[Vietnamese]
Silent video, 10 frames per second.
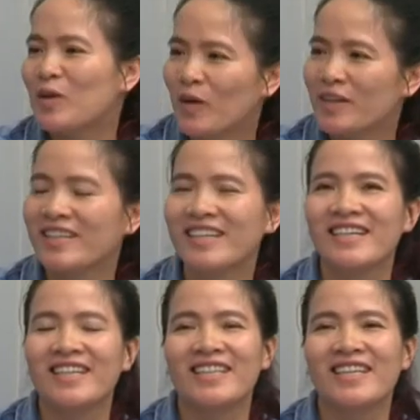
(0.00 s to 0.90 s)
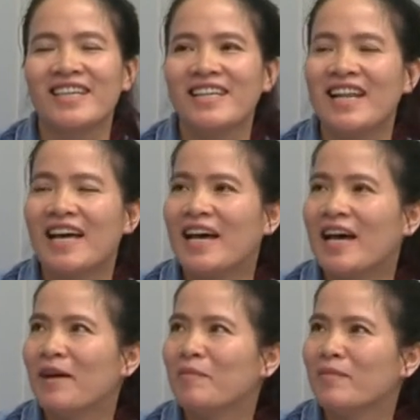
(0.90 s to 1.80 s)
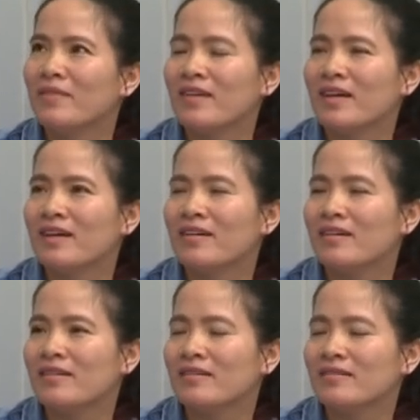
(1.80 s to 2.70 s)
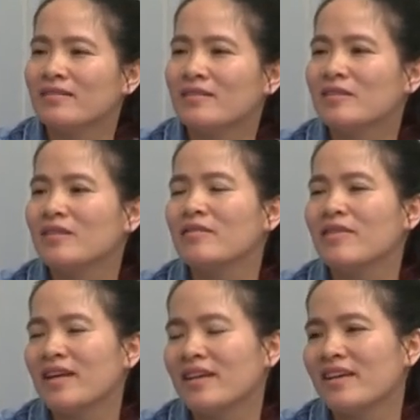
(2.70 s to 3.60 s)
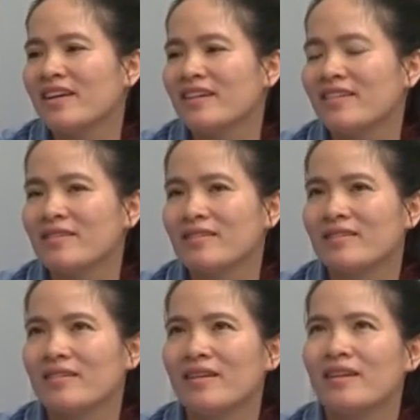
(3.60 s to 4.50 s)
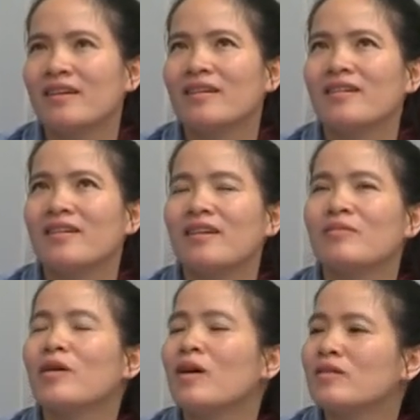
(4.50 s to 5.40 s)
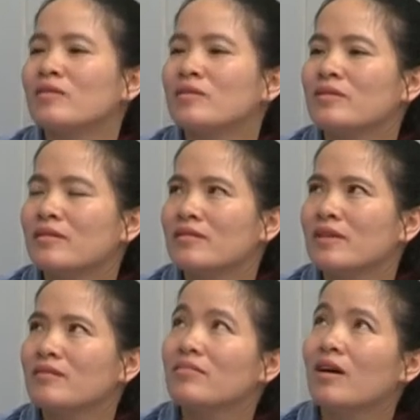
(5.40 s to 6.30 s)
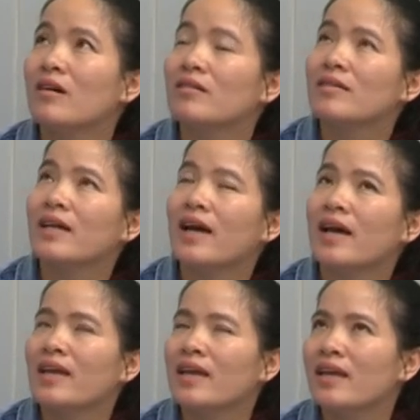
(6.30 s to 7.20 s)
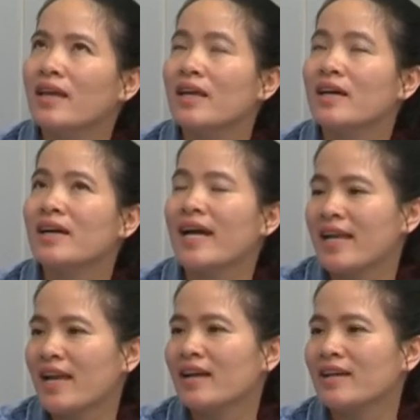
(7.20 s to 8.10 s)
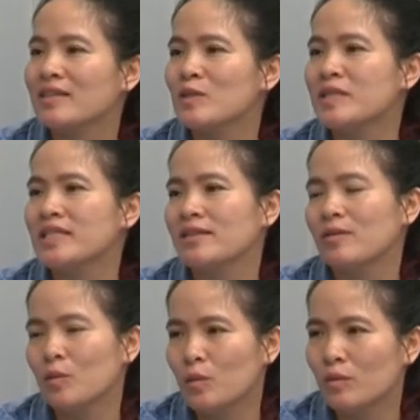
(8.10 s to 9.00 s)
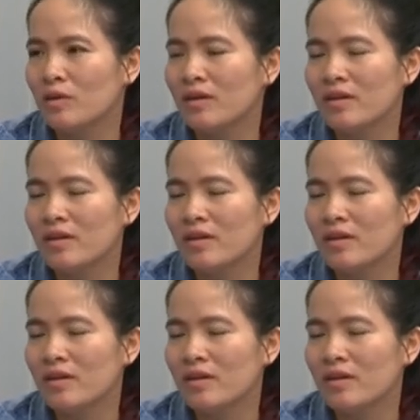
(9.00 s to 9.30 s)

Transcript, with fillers: rồi thì là à, tôi phải ừ, không còn ừ, không còn cái ờ, khả năng để duy trì đội ngũ